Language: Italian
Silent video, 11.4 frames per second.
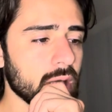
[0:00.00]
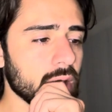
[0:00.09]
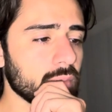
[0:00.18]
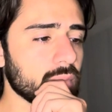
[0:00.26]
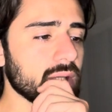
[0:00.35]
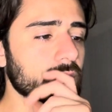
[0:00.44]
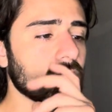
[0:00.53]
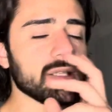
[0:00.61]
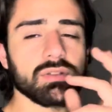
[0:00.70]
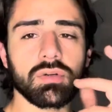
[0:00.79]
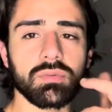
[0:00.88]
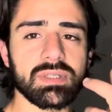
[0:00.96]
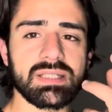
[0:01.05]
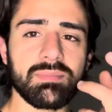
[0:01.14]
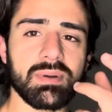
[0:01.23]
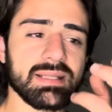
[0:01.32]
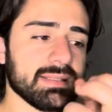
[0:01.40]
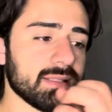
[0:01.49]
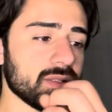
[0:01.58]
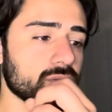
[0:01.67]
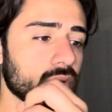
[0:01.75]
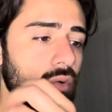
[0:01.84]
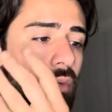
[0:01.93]
Quindi quali sono questi passi?
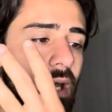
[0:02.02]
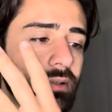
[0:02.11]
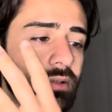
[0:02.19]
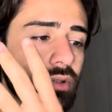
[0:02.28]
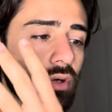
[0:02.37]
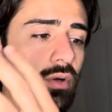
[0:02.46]
Sono quattro,